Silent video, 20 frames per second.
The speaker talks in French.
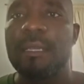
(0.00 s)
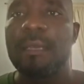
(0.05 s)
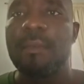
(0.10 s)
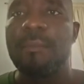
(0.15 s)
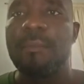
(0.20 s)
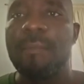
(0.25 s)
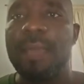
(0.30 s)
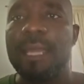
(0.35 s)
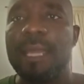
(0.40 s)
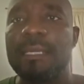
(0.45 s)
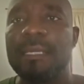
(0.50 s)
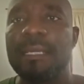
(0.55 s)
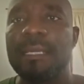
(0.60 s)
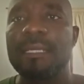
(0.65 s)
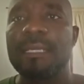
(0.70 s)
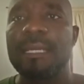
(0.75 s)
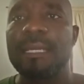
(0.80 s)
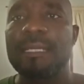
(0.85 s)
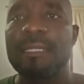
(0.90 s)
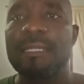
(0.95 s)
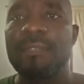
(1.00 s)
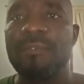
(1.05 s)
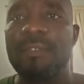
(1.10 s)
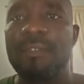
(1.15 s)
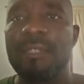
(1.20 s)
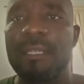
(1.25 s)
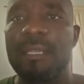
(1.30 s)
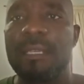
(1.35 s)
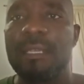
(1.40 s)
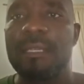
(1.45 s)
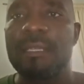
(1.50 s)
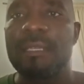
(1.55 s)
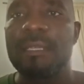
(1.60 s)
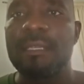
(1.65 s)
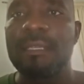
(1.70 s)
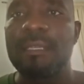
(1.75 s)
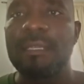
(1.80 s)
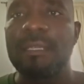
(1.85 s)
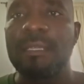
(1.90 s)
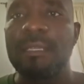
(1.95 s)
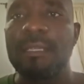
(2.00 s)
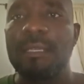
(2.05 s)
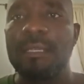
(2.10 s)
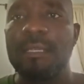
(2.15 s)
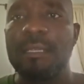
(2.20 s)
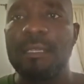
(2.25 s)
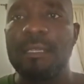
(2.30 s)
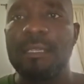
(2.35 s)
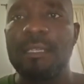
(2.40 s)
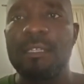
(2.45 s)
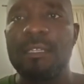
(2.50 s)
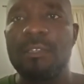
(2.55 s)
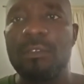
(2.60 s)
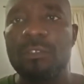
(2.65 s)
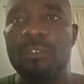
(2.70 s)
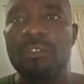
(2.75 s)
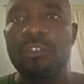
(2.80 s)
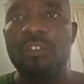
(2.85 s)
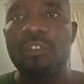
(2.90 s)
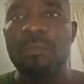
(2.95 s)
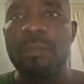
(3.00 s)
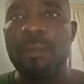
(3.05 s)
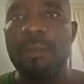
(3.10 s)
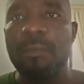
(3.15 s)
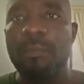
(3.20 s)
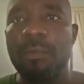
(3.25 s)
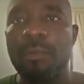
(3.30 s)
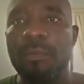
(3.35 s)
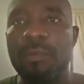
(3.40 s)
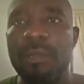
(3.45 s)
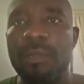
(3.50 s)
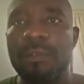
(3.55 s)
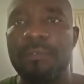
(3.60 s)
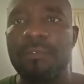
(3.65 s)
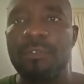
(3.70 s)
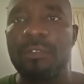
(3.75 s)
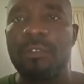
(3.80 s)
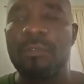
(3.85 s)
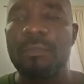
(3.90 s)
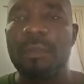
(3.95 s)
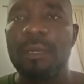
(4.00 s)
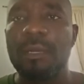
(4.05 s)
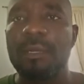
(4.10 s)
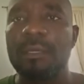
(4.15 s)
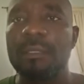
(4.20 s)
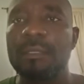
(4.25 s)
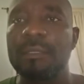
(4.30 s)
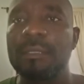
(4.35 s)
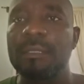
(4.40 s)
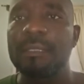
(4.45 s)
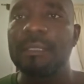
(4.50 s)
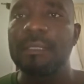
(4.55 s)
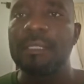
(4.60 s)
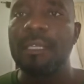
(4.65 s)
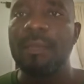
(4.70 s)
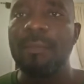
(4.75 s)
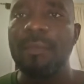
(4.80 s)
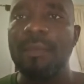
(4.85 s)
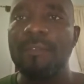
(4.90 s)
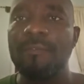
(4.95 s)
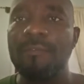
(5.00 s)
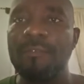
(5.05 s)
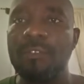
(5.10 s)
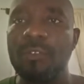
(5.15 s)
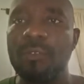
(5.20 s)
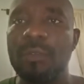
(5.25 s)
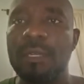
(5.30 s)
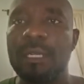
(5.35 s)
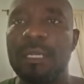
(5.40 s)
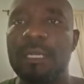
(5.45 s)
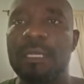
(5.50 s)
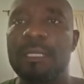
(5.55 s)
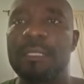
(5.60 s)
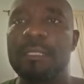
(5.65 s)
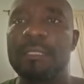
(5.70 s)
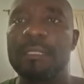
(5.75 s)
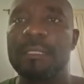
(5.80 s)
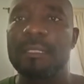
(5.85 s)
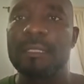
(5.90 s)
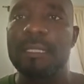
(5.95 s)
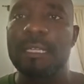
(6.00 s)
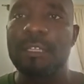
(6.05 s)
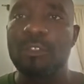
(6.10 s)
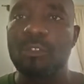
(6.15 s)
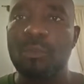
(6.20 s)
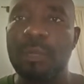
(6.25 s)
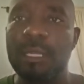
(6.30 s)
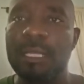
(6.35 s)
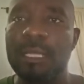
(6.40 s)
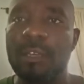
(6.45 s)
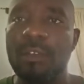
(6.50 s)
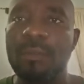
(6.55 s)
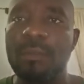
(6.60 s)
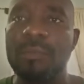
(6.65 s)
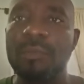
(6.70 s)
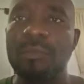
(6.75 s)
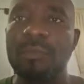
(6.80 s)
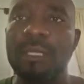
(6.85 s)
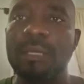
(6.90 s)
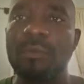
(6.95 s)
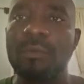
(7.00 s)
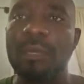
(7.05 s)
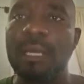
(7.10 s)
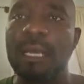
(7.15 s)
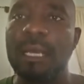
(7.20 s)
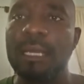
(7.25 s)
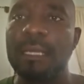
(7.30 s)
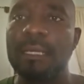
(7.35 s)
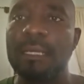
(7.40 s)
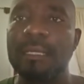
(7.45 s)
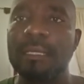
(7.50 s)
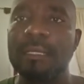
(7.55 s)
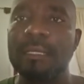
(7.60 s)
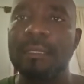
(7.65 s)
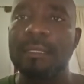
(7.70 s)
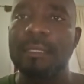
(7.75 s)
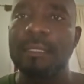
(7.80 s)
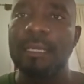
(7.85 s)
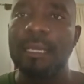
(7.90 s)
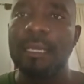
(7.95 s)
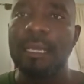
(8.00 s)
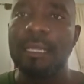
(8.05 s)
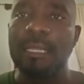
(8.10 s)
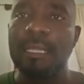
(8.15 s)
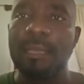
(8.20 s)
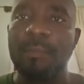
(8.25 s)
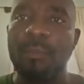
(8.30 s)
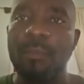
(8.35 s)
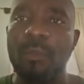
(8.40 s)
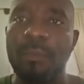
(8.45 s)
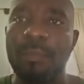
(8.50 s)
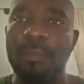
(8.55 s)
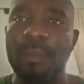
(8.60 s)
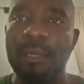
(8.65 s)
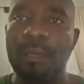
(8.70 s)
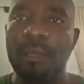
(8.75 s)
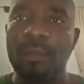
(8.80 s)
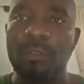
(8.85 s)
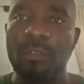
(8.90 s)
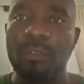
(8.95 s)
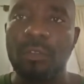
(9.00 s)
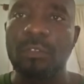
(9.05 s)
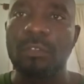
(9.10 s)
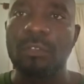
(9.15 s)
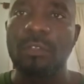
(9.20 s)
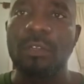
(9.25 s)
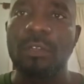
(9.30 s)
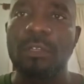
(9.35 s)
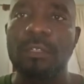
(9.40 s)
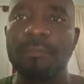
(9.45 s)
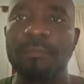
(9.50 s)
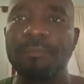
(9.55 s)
mènent des activités qui non seulement polluent l'environnement, mais violent les droits des communautés locales et des peuples autochtones.